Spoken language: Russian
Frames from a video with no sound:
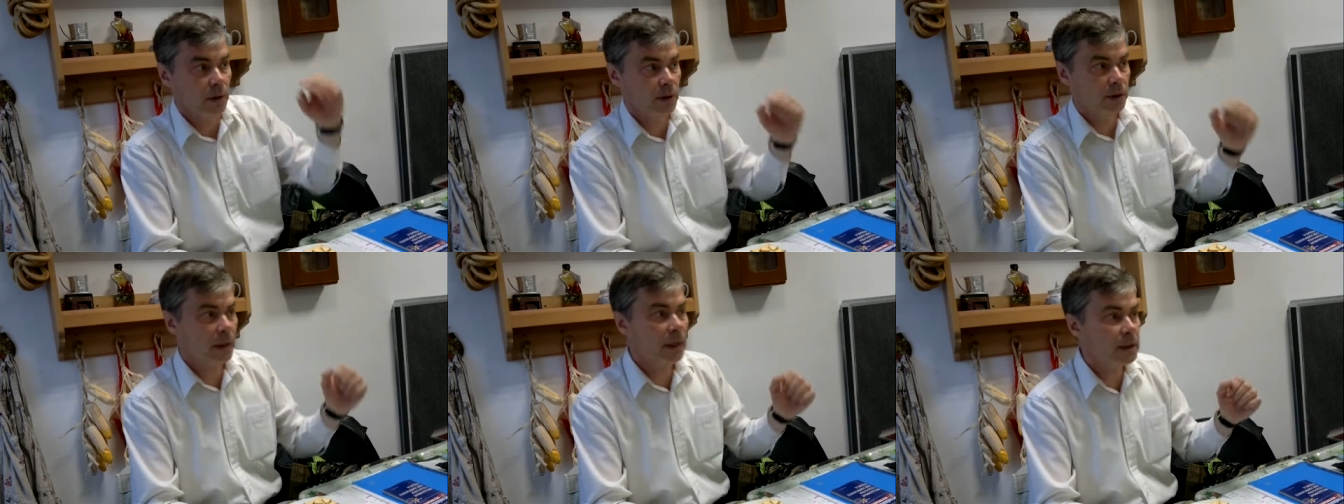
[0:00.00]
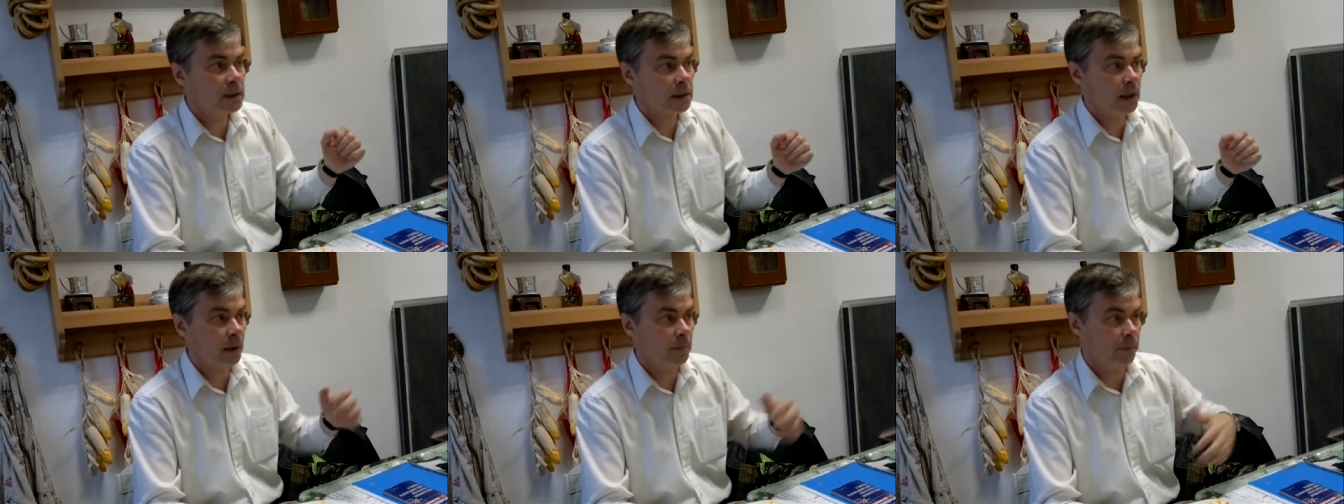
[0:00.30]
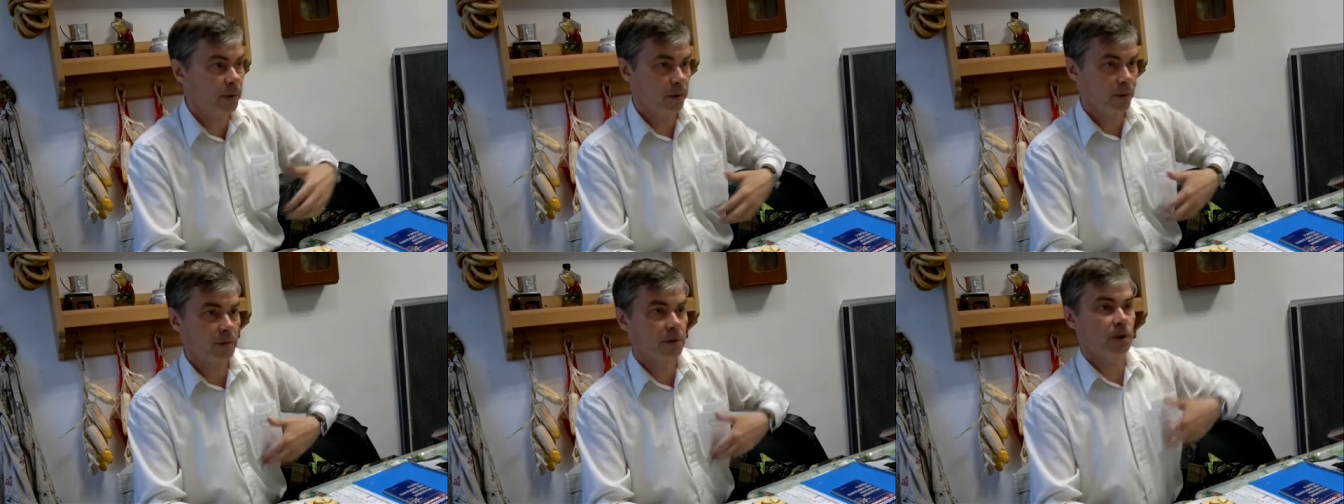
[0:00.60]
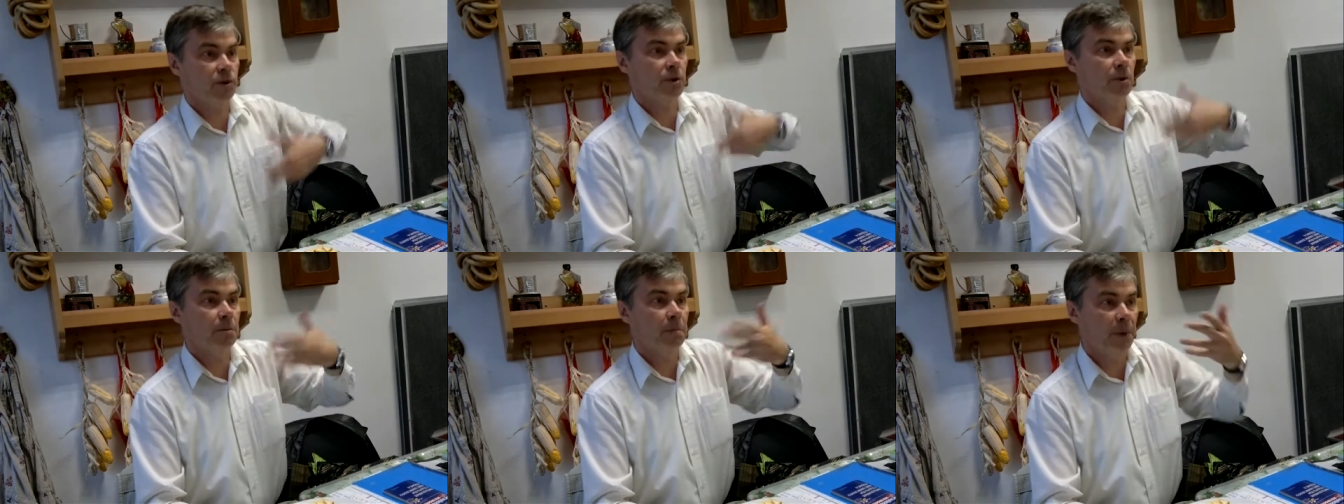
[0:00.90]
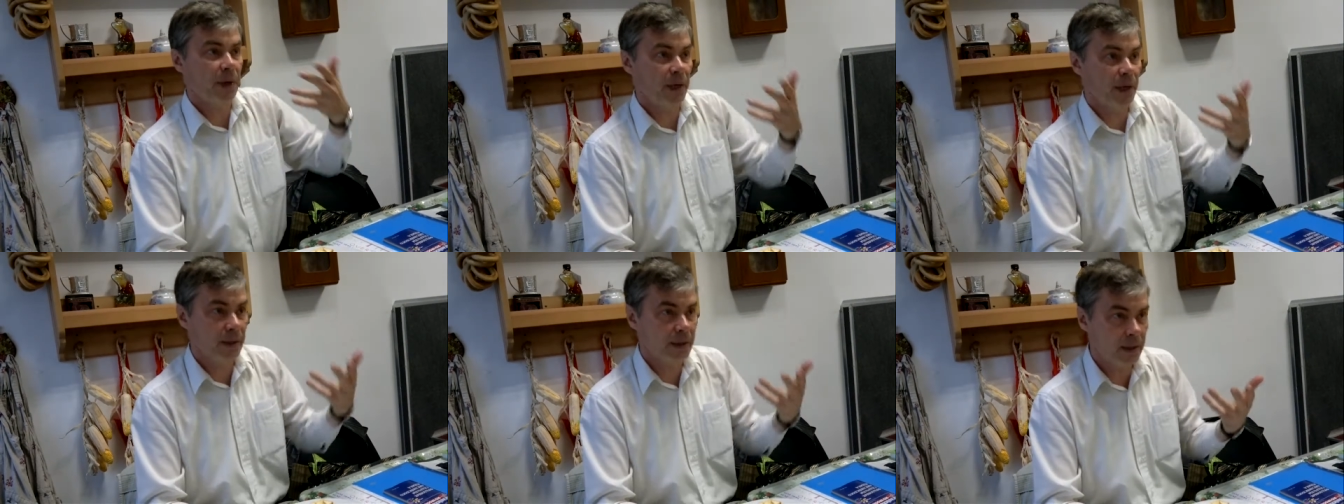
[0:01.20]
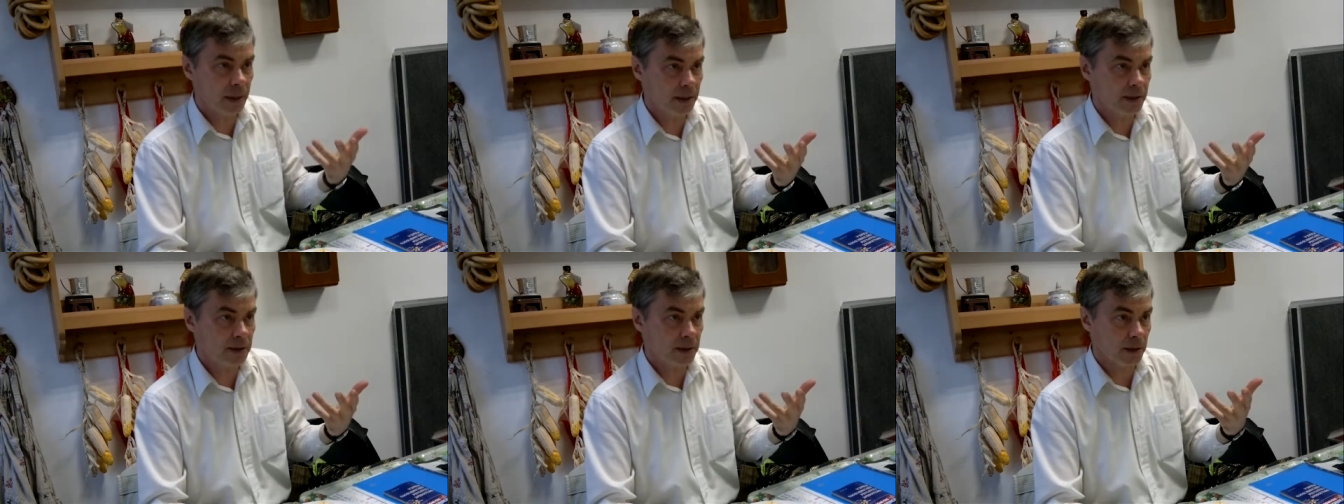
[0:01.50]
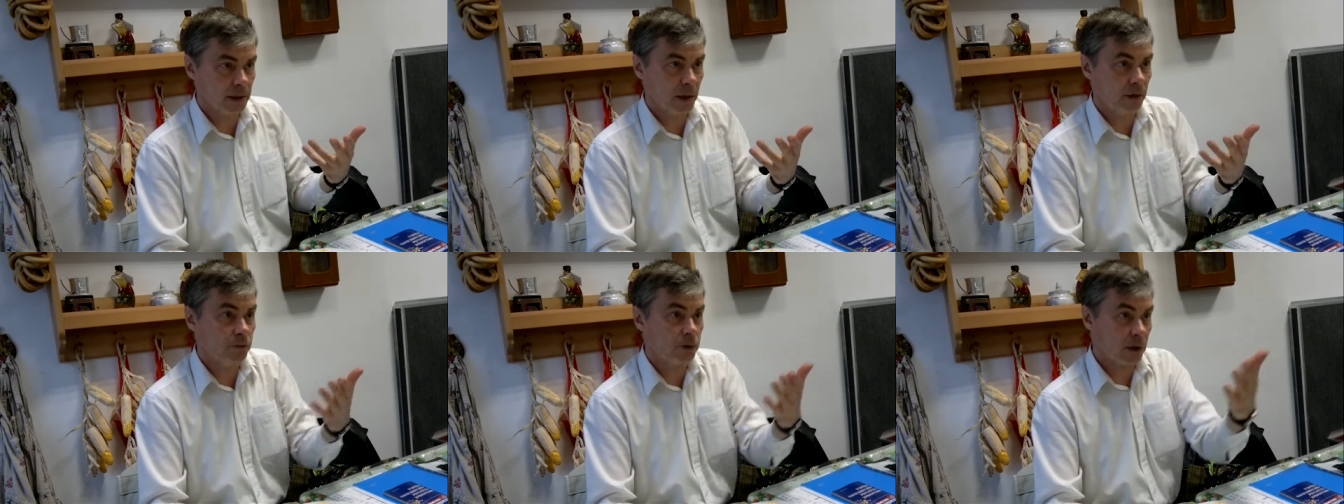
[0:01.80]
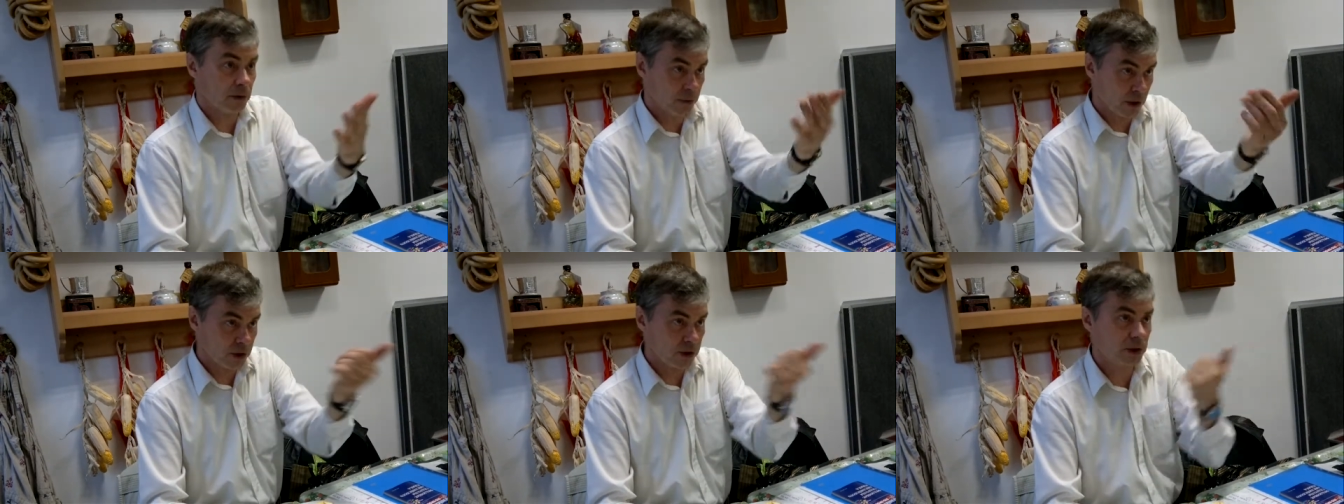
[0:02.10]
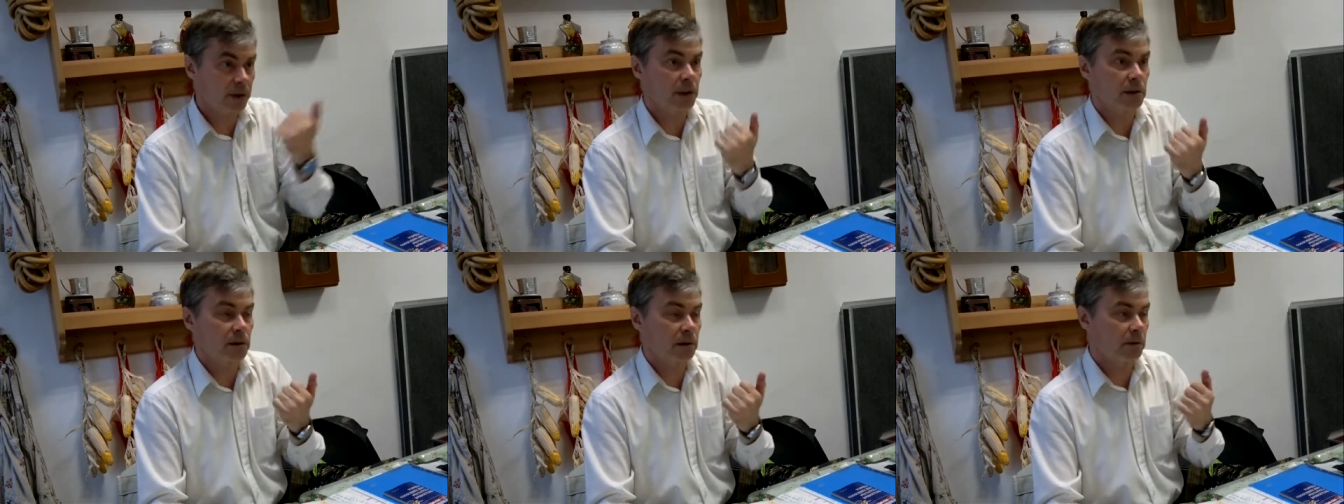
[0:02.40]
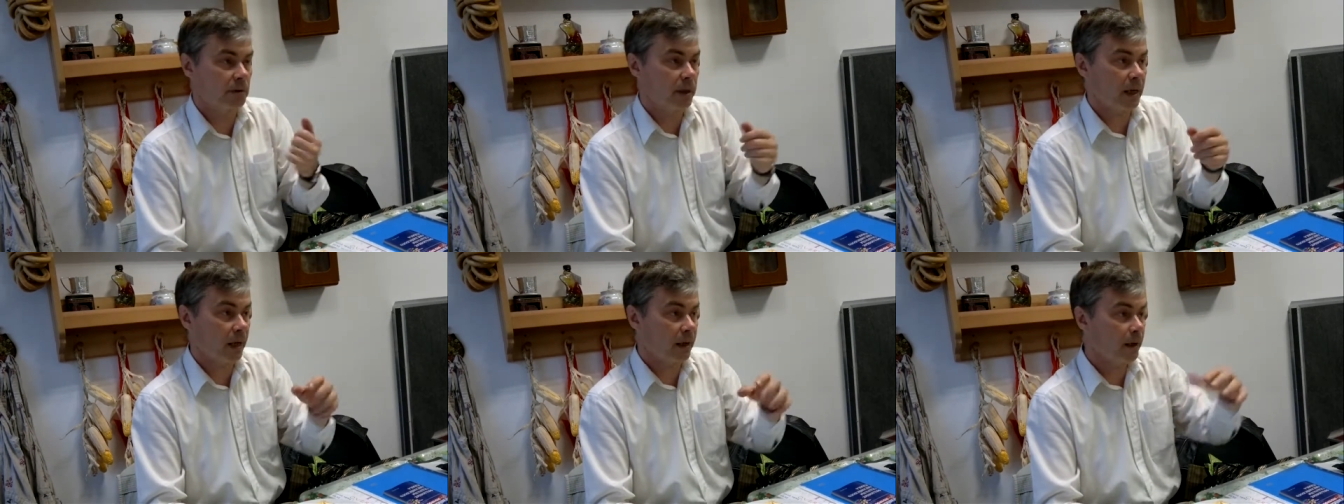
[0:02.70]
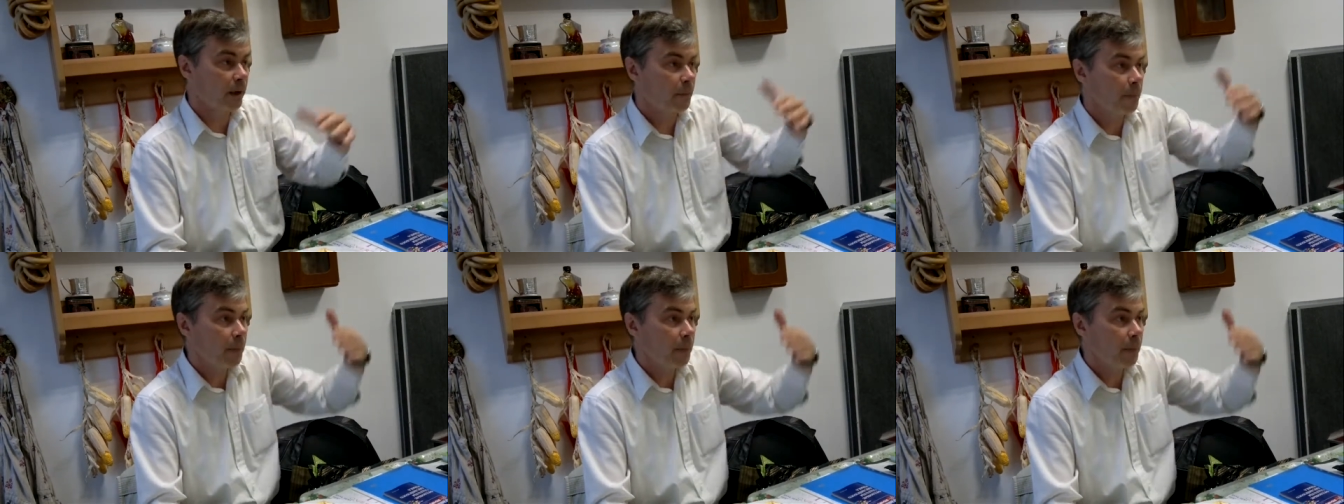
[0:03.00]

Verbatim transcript: Dress up значит, приеденься, да, в наших словарях